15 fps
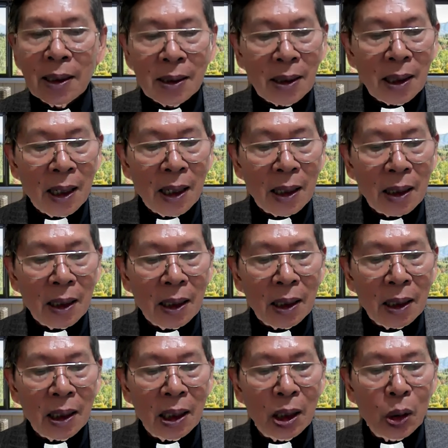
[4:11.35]
Cara
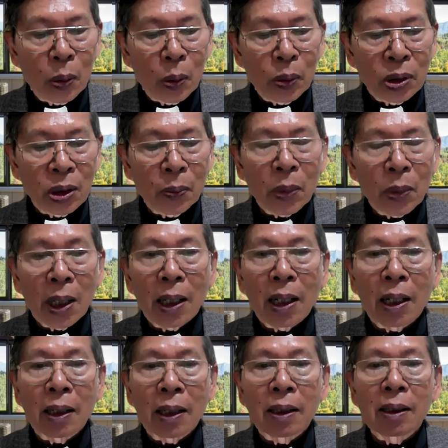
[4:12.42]
Hidup
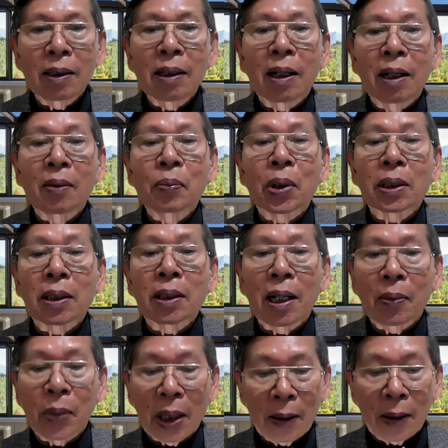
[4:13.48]
Jemaat yang
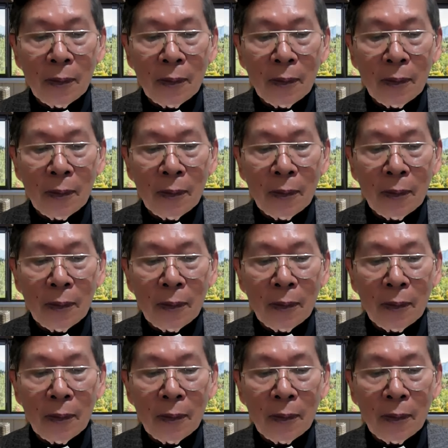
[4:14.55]
Pertama.